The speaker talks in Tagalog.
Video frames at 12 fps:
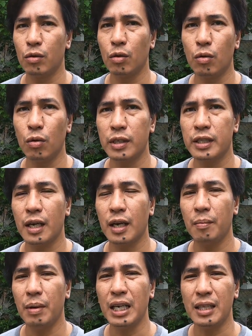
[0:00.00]
tungkol
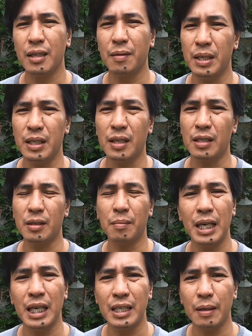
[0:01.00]
sa maliit na business na
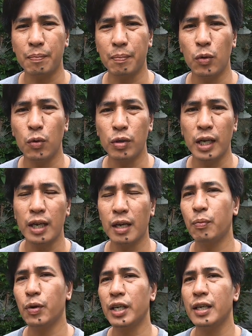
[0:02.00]
maliit na puhunan
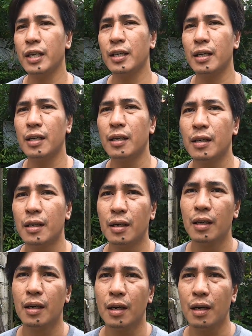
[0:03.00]
na pwedeng
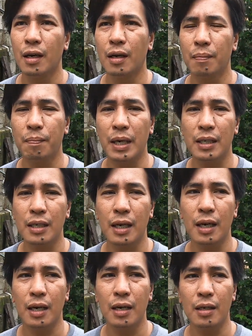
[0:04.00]
uh, pag
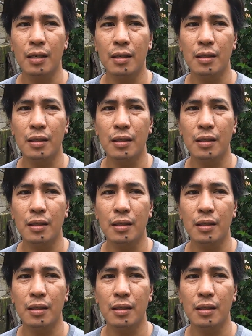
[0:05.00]
uh,